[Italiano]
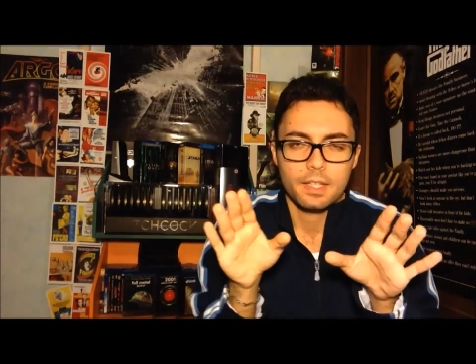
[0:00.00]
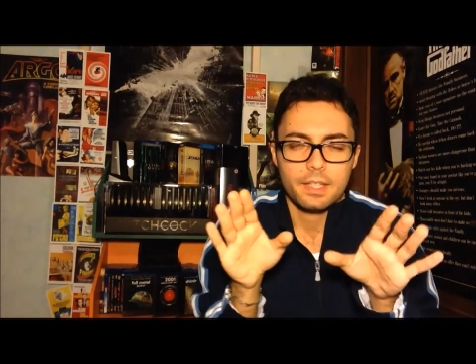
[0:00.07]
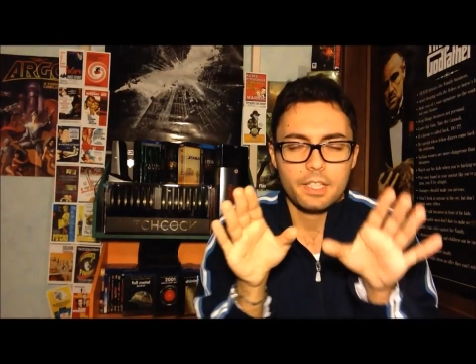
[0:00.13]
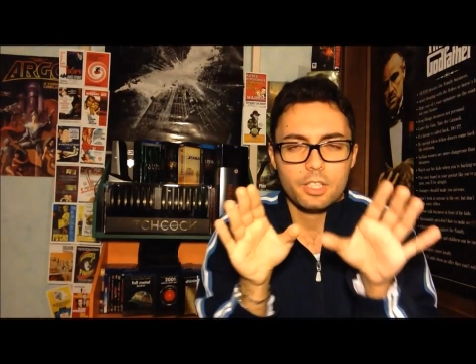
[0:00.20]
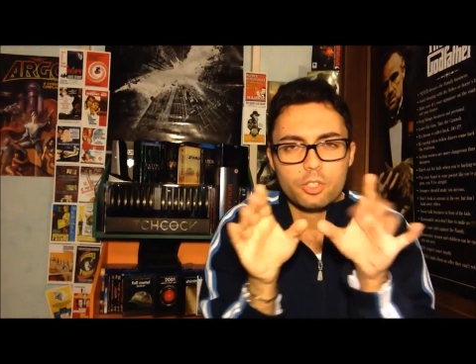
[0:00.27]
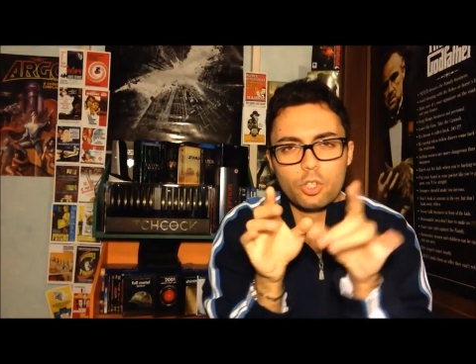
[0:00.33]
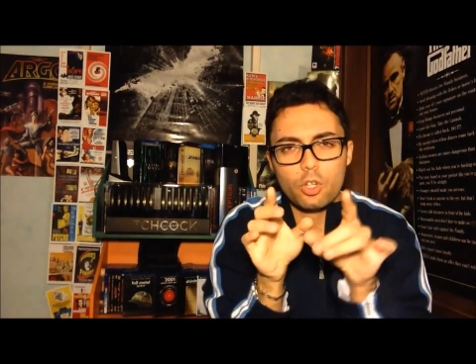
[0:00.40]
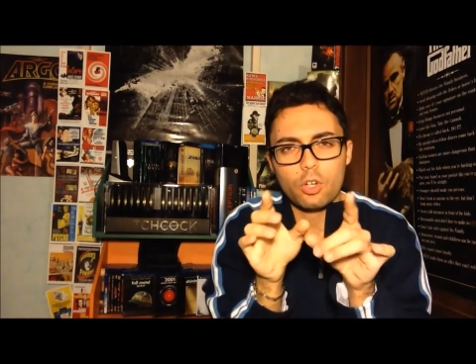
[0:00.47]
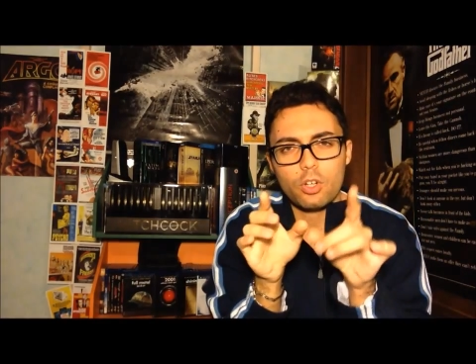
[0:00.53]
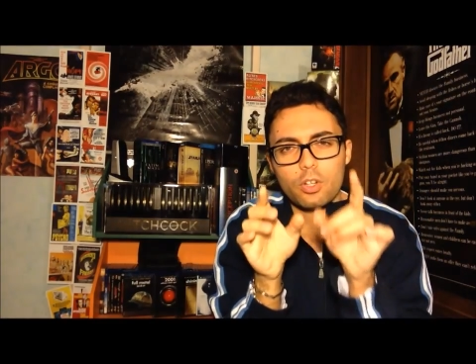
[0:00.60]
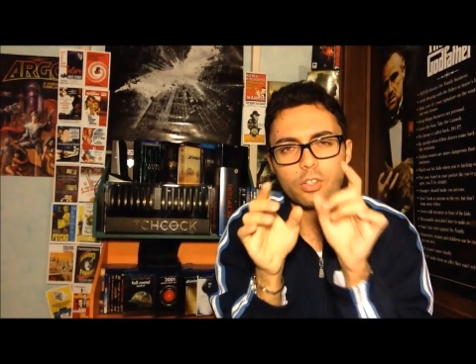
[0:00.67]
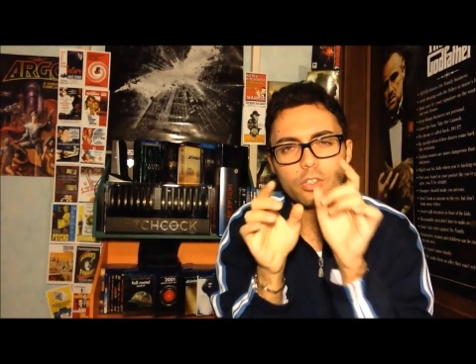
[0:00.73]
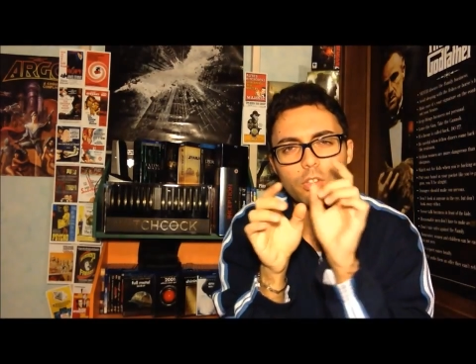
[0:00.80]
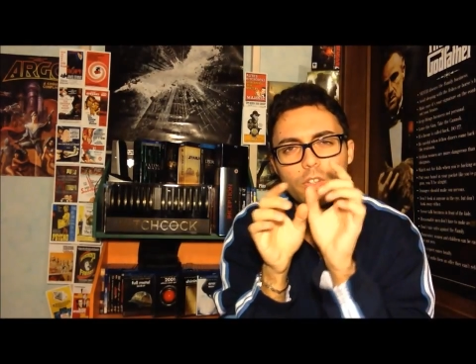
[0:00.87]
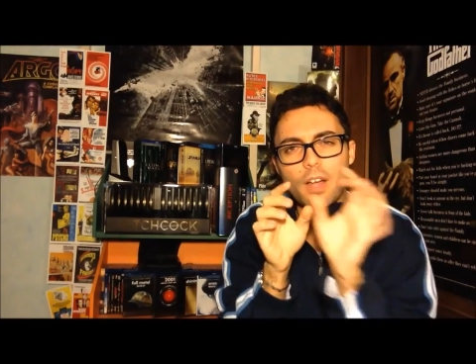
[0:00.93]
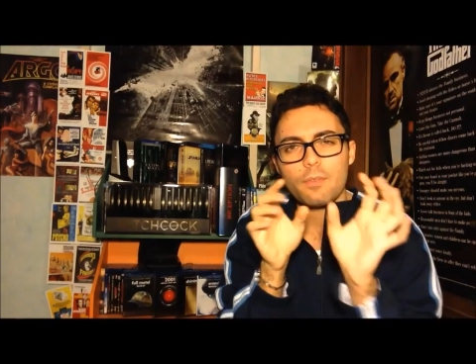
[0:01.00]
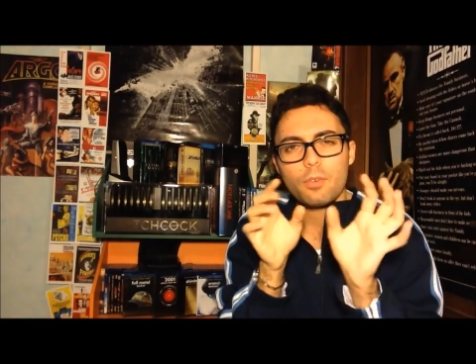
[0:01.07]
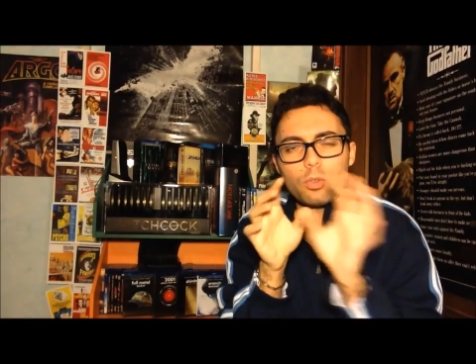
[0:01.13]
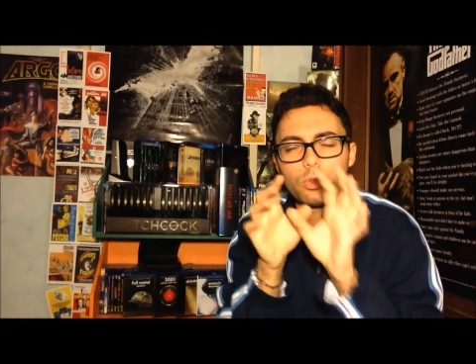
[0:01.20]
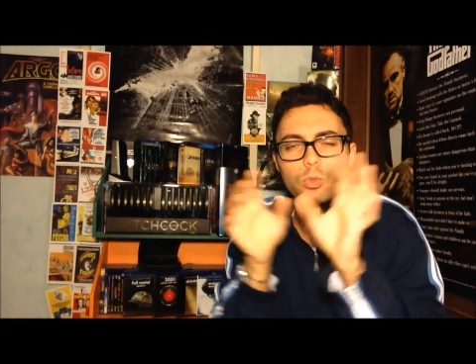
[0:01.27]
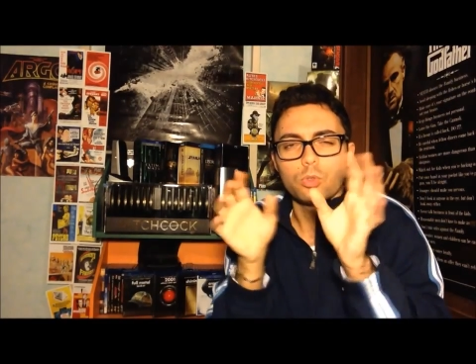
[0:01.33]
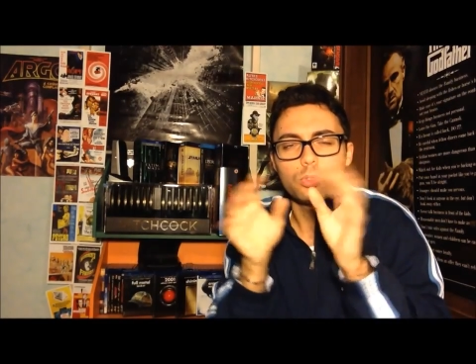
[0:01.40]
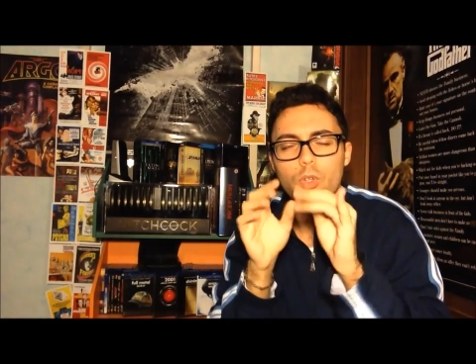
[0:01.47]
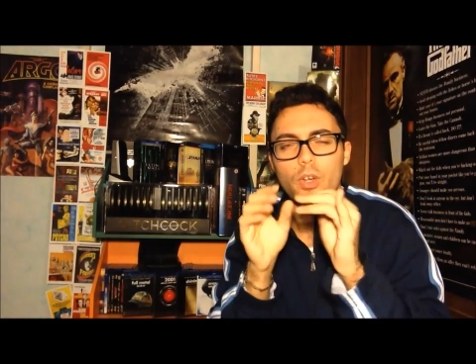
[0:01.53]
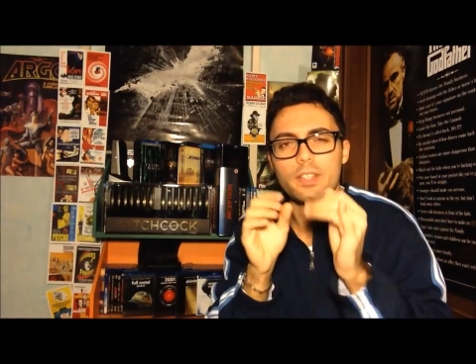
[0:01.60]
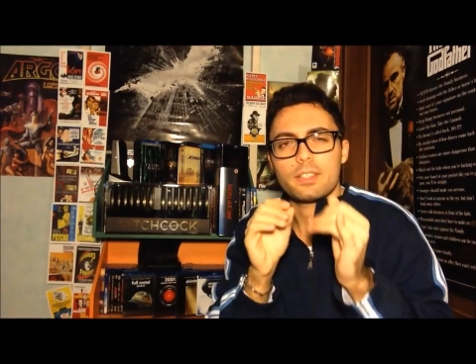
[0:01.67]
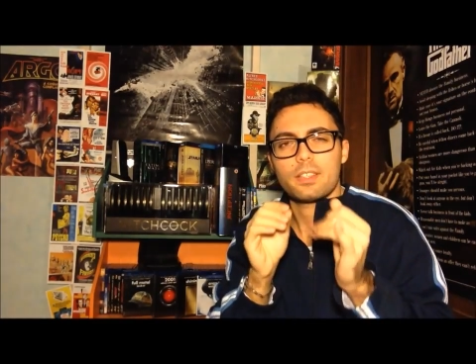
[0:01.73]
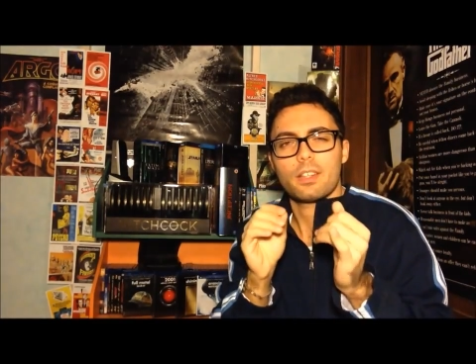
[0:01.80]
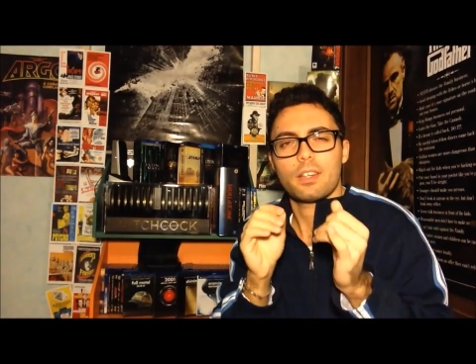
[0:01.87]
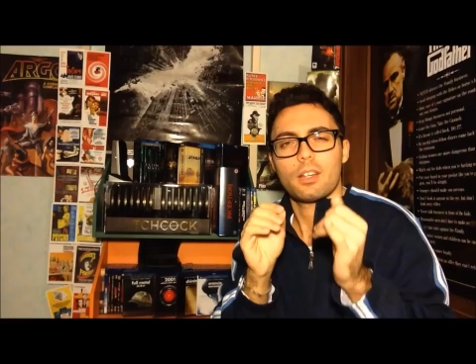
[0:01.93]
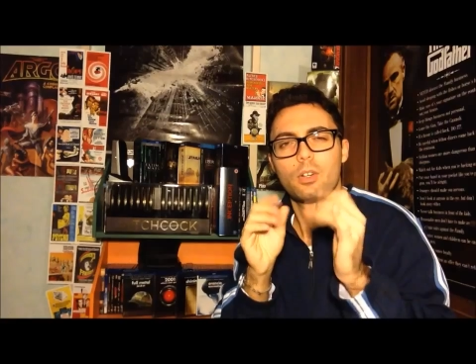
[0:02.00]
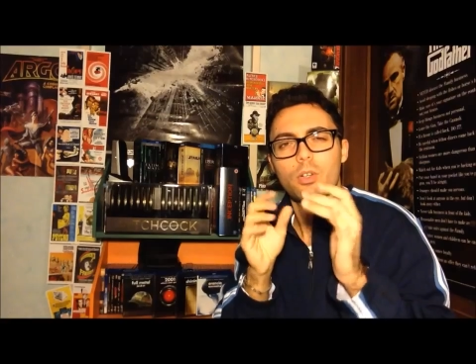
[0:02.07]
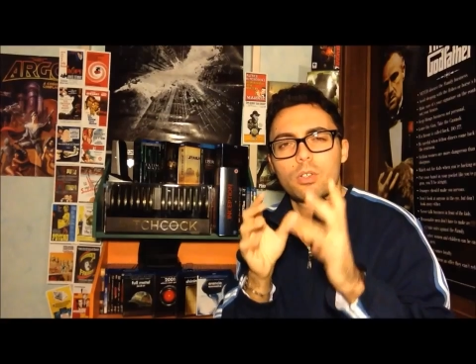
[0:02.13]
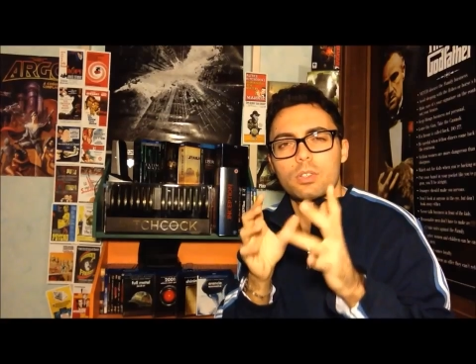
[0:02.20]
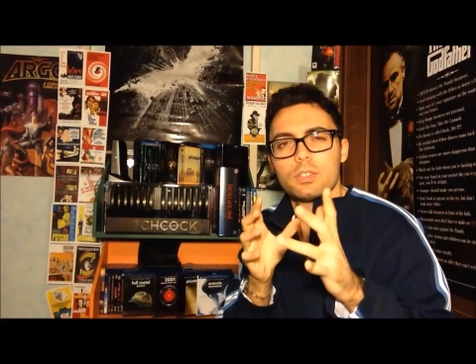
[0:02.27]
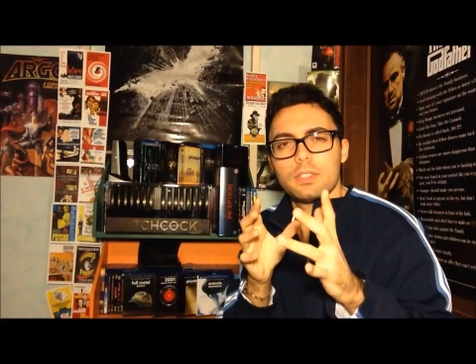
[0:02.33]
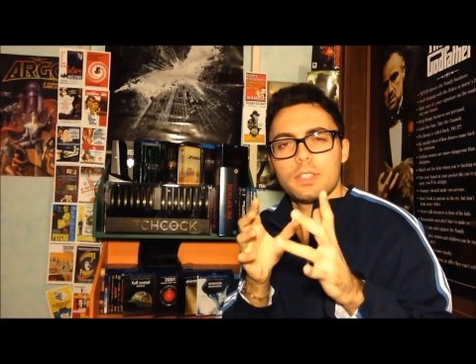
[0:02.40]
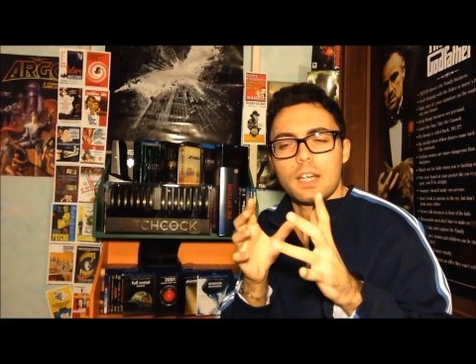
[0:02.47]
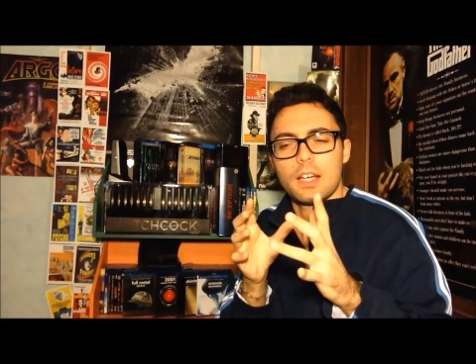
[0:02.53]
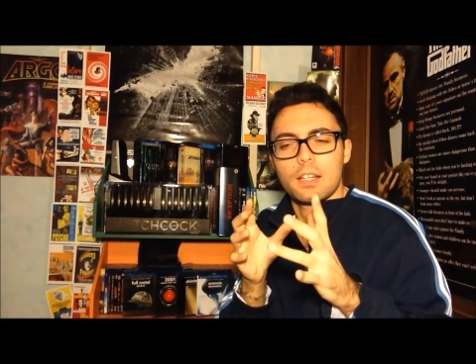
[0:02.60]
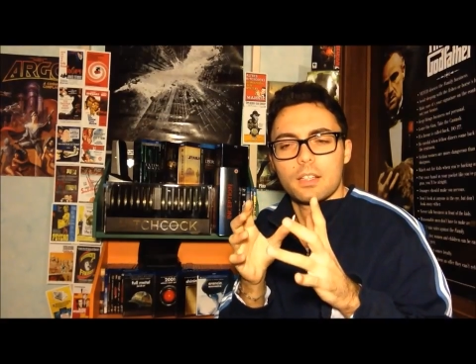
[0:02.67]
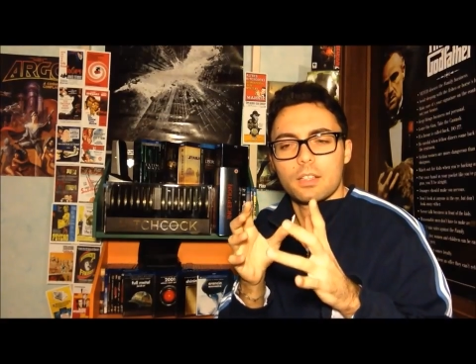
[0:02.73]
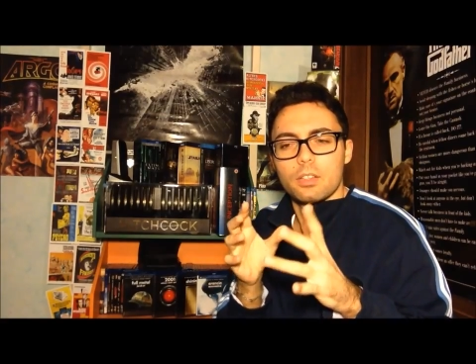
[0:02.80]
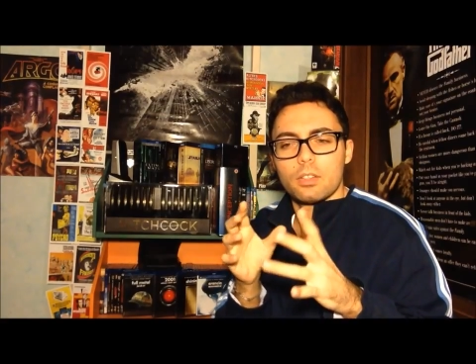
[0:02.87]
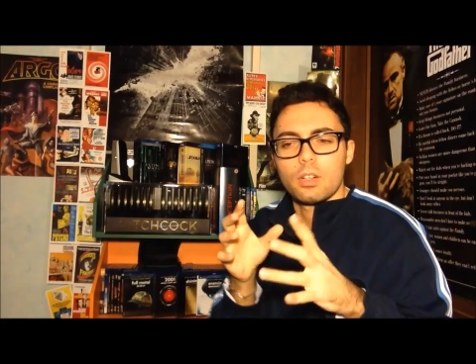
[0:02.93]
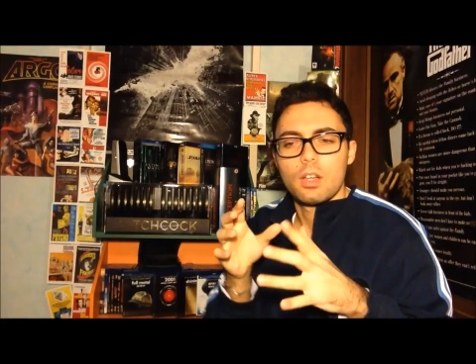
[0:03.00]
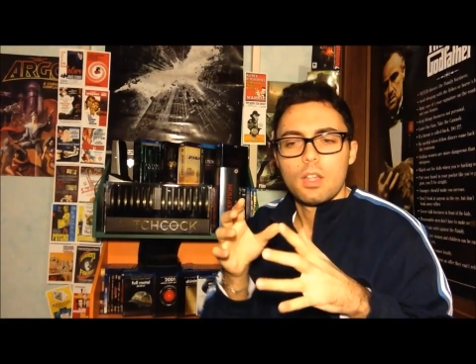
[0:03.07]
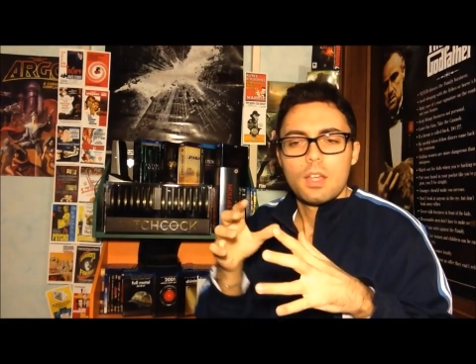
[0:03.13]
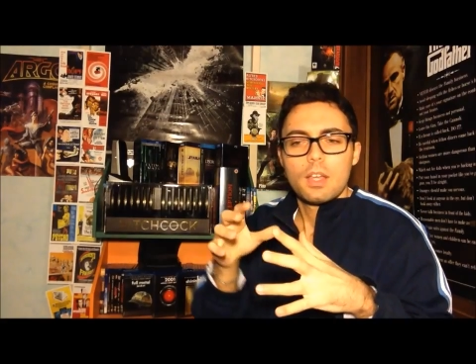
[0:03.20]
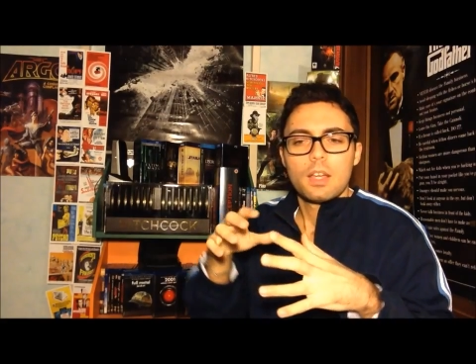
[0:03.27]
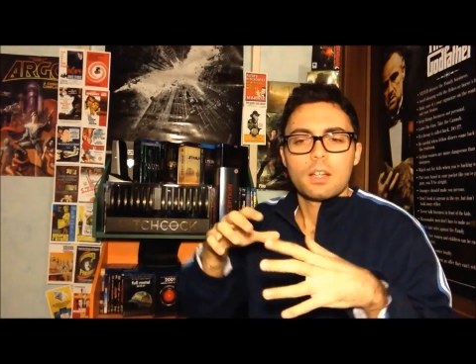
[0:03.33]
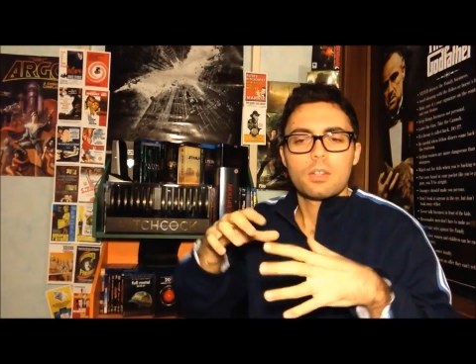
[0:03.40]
Hitchcock non ha voluto essere ordinario,